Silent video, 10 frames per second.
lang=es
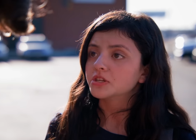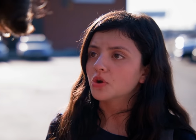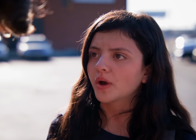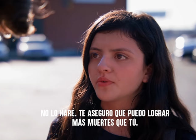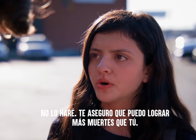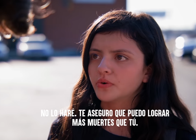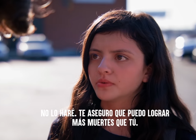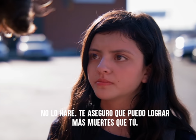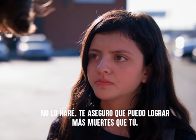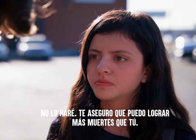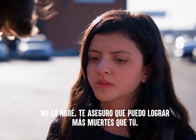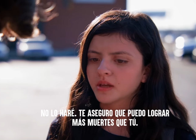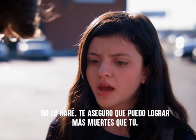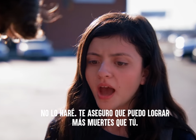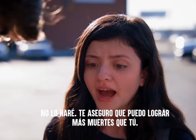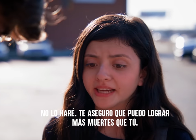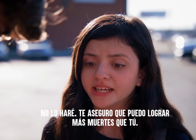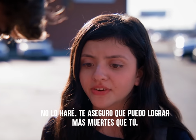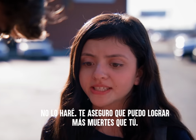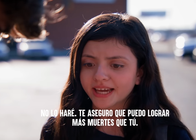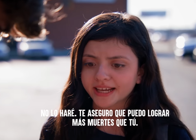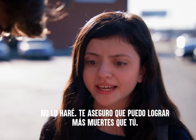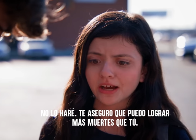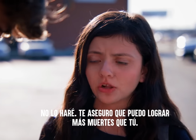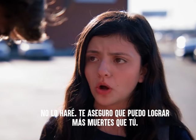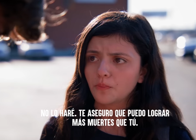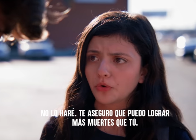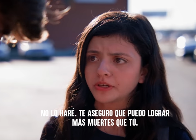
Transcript: No lo haré. Te aseguro que puedo lograr